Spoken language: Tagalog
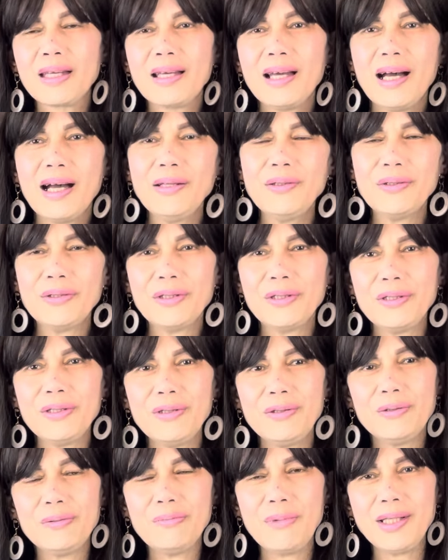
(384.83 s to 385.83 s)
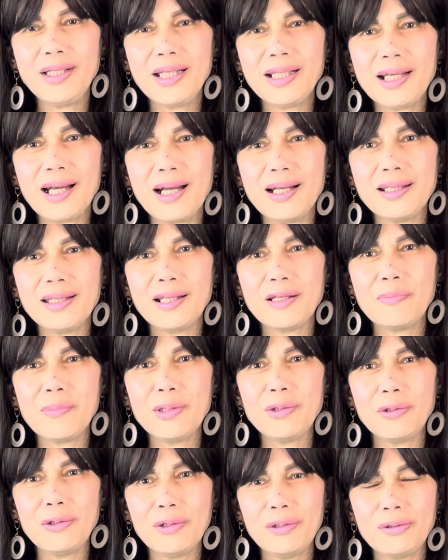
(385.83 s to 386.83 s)
ano, yung medical
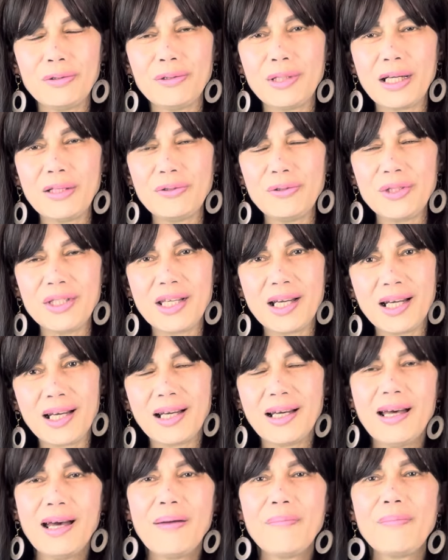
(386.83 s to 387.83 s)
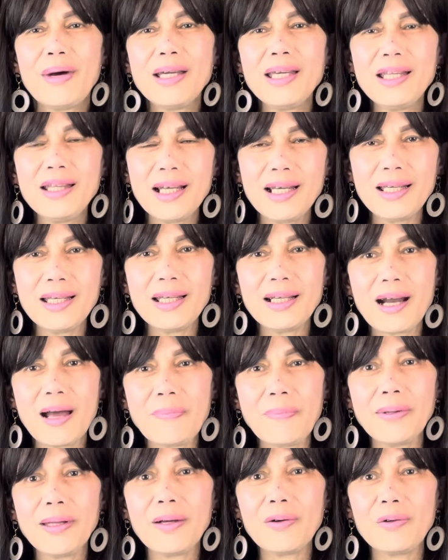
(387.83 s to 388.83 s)
terminology, ano niya, mahi,
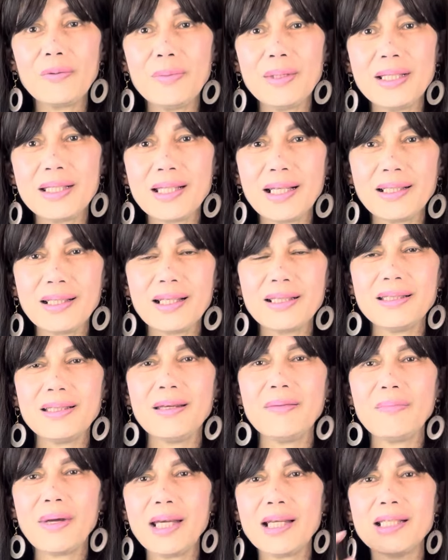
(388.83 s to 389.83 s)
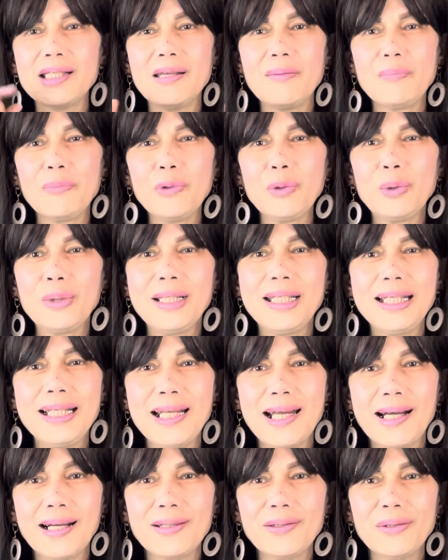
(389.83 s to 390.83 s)
nahihirapan ako minsan kasi maiksi po yung
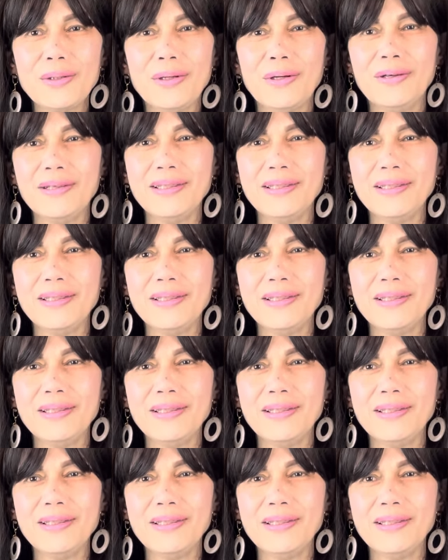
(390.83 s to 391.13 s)
dila ko.